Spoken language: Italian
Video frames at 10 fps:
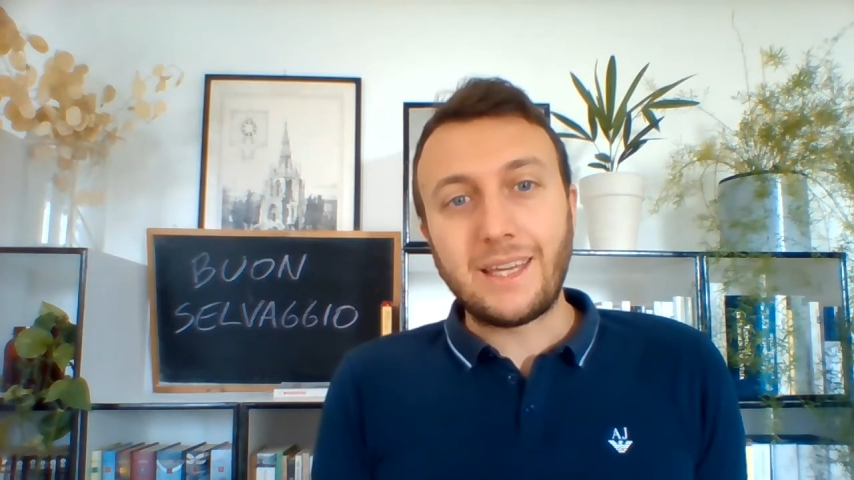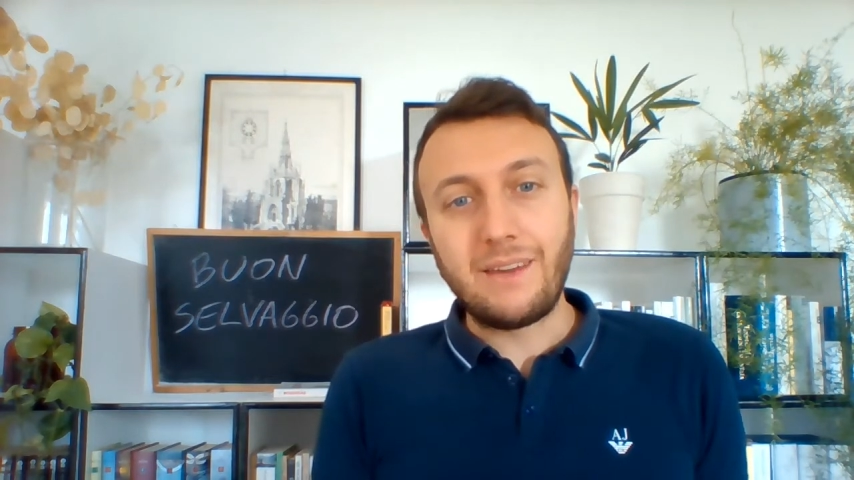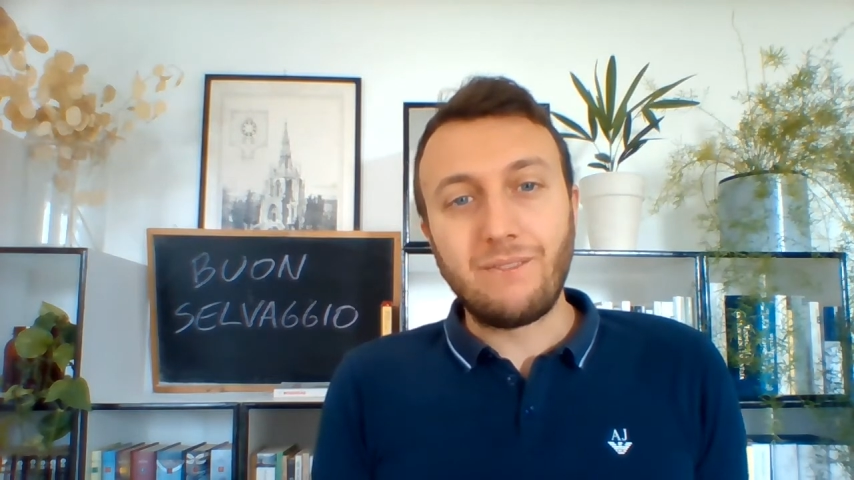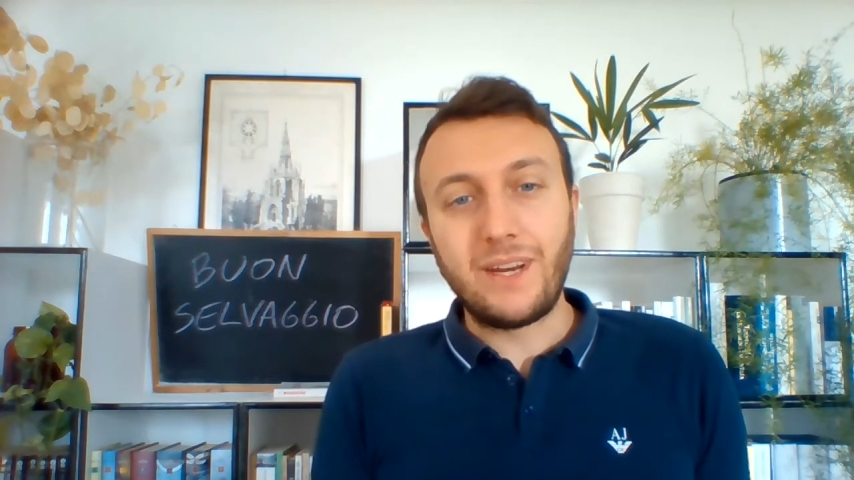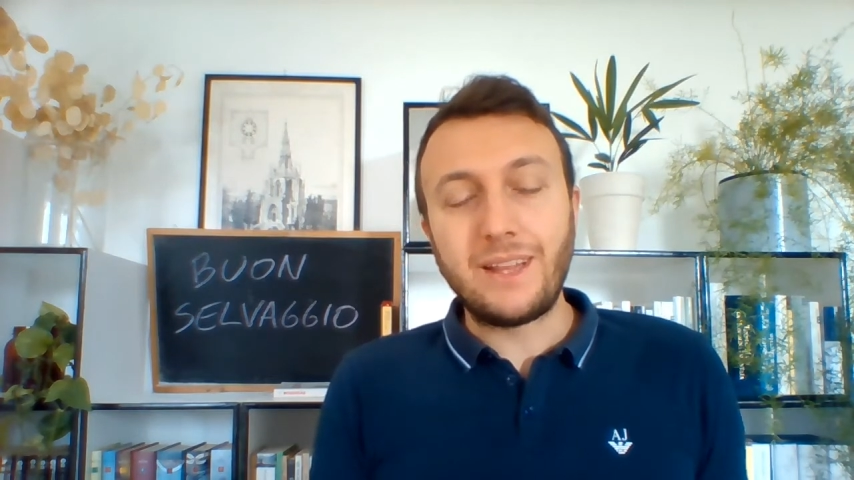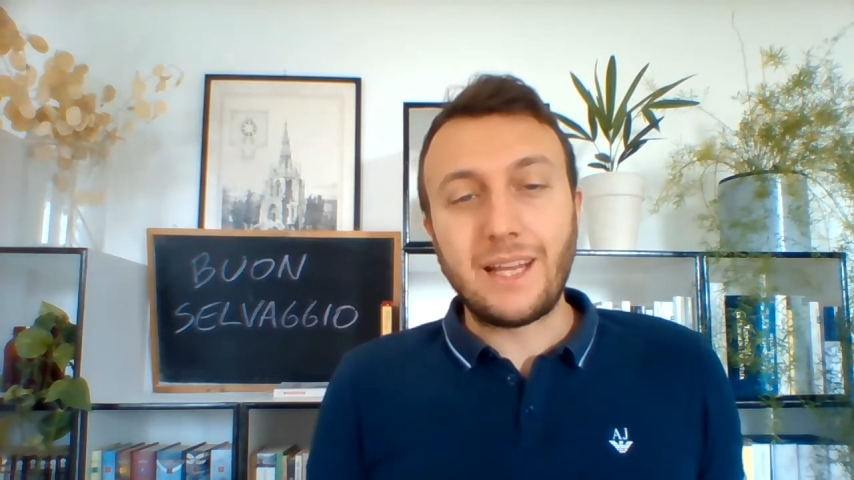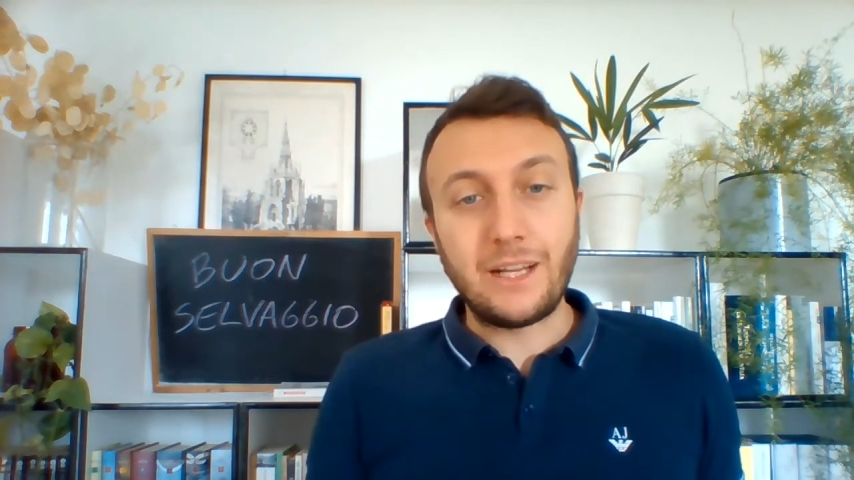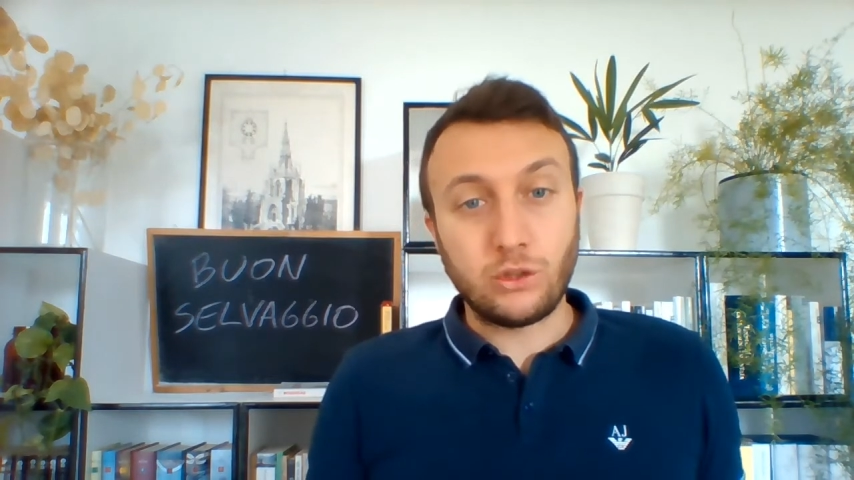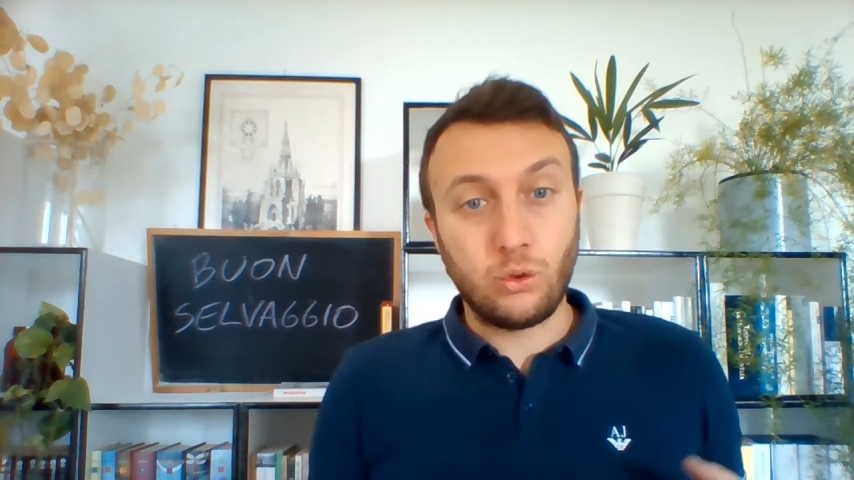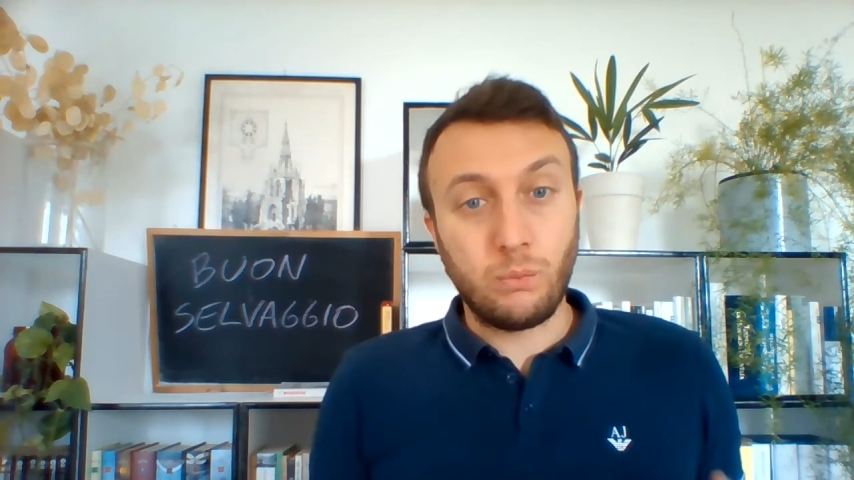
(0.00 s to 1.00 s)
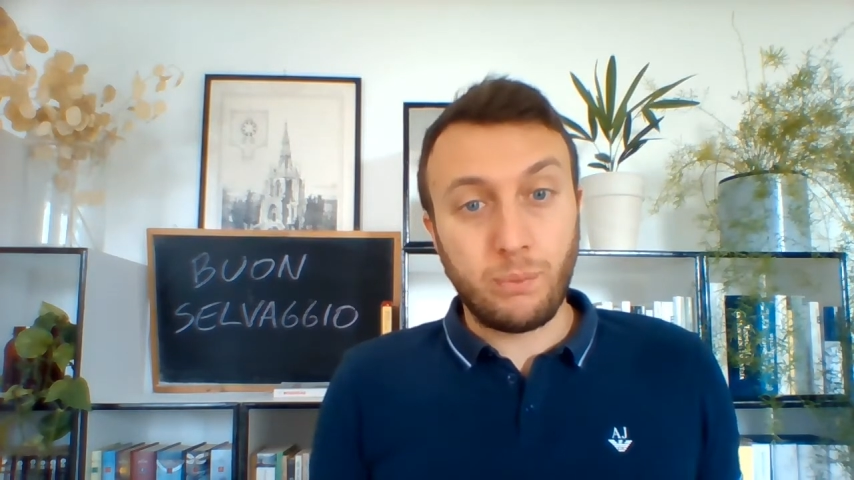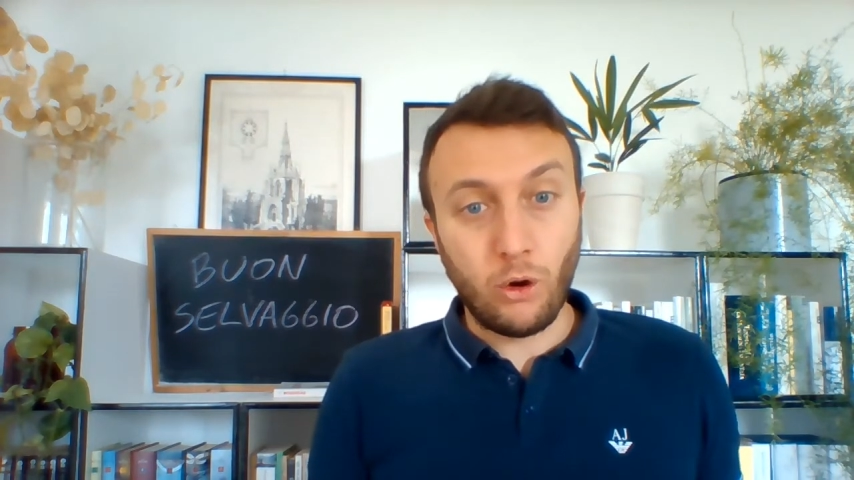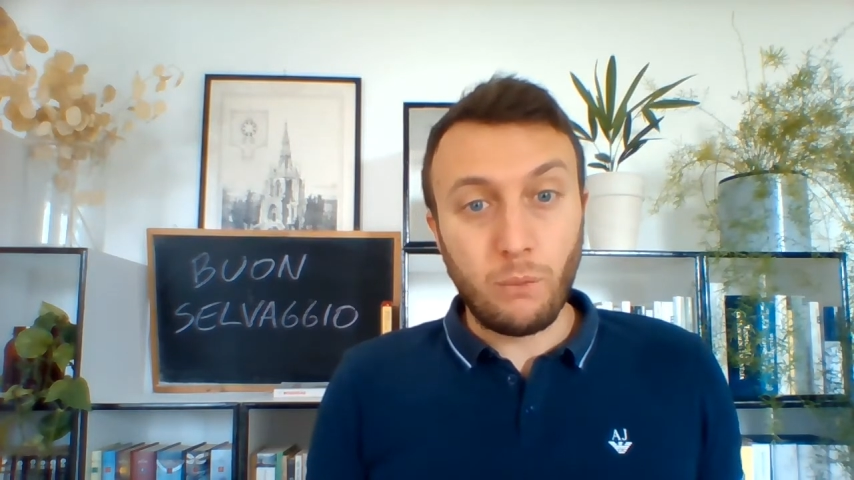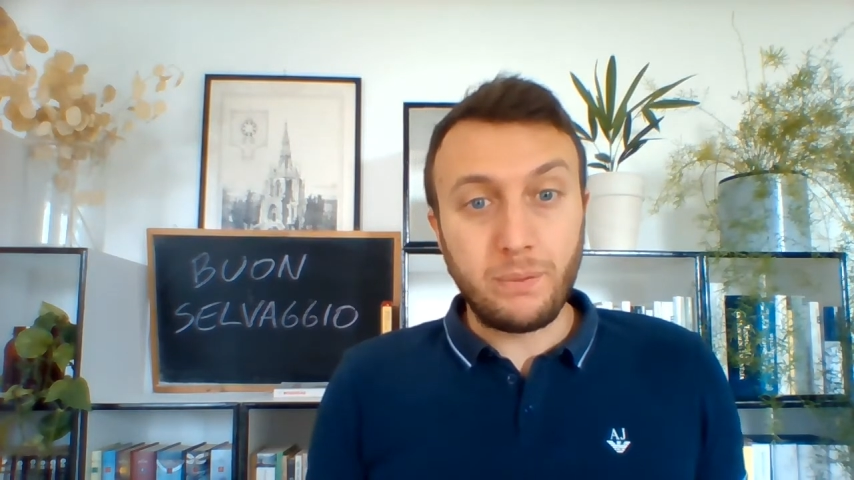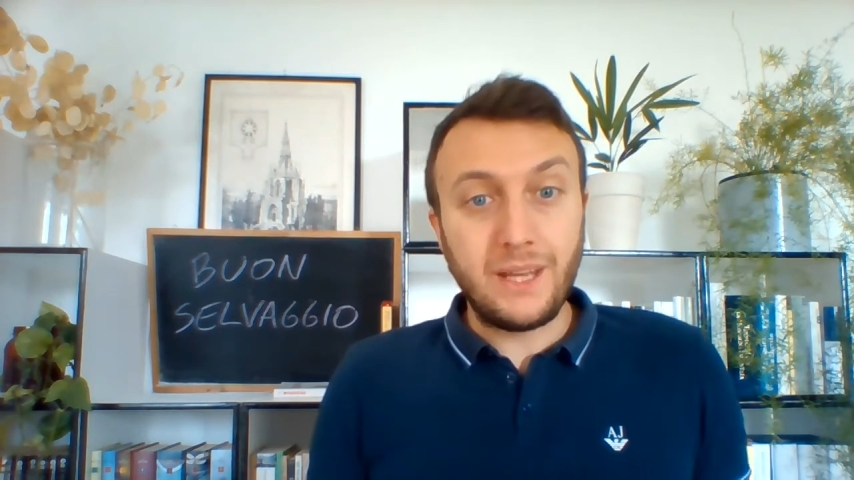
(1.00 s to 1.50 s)
che in verità sono
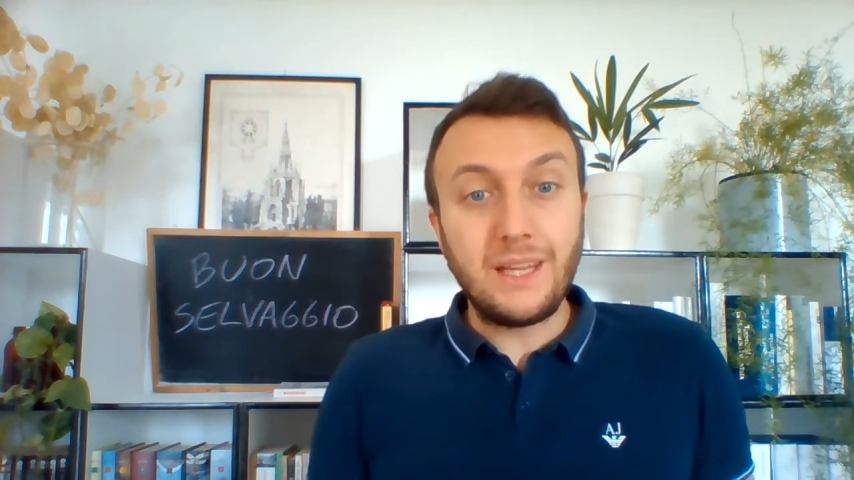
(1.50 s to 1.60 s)
proprie